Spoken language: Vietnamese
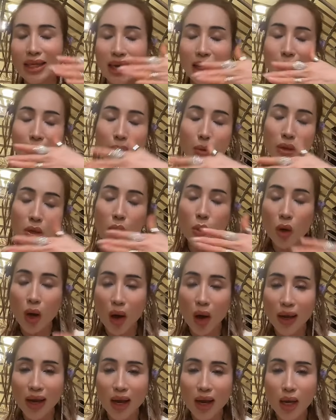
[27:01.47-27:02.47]
anh chị em mà, mà
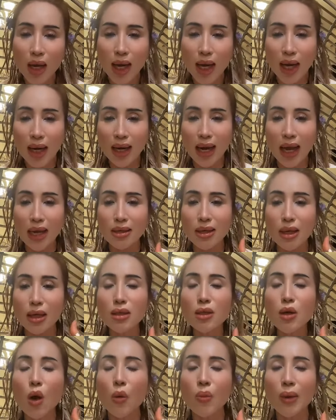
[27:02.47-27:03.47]
vô coi á là
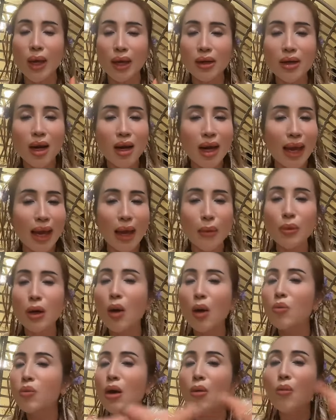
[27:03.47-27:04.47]
những đồ biển đó là
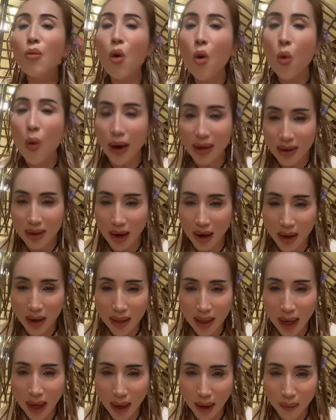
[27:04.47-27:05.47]
em không có mua ngoài
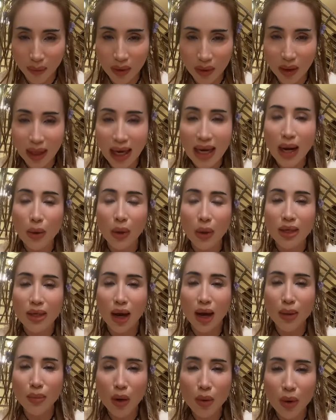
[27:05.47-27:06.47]
chợ nha cái nào
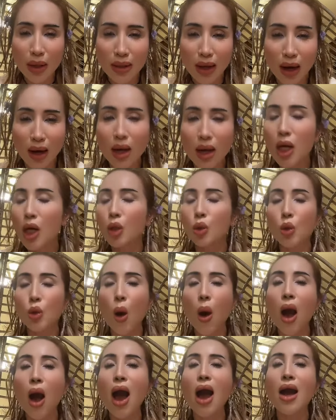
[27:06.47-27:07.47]
ngoài chợ em nói ngoài chợ
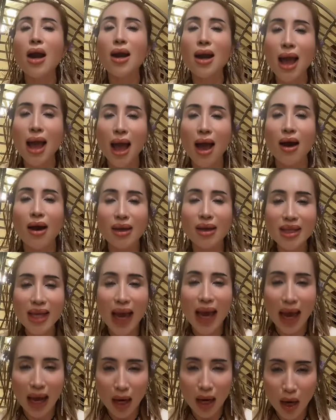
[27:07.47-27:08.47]
toàn là ở
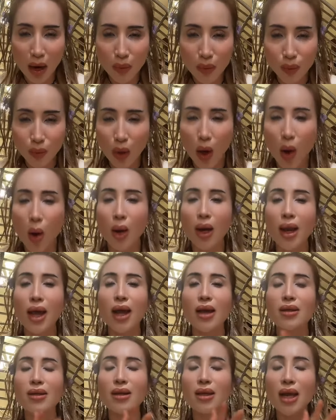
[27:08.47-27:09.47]
nhà không toàn
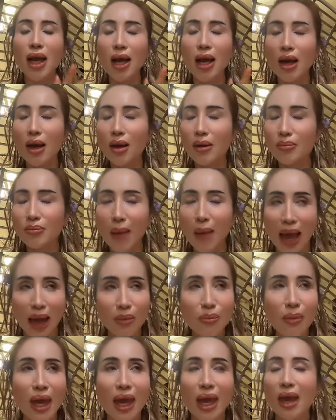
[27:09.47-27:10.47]
là uh,
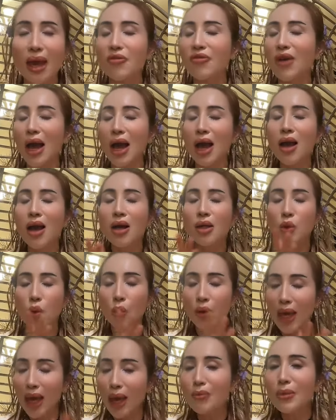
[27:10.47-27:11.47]
bạn bè và
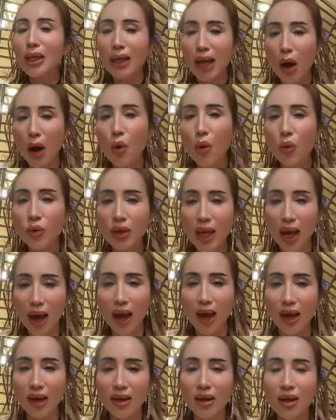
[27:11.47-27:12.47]
tụi em đi câu
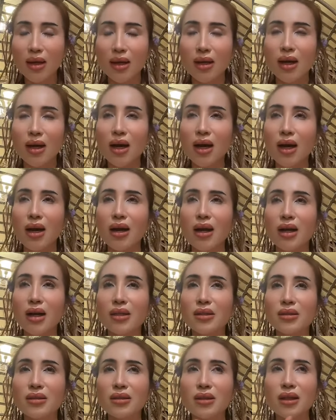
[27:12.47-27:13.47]
về
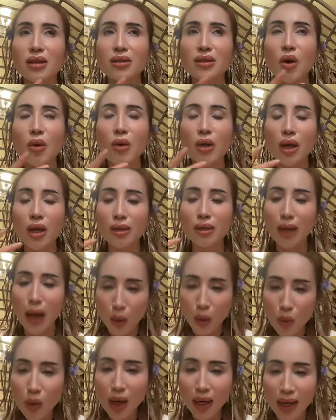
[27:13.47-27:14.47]
à, rồi à,
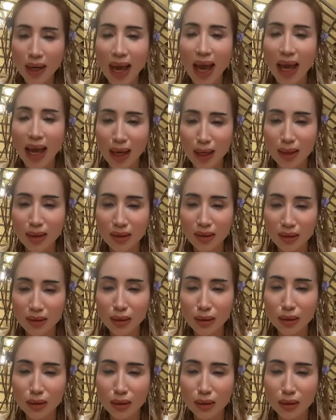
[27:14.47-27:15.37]
nấu lên ăn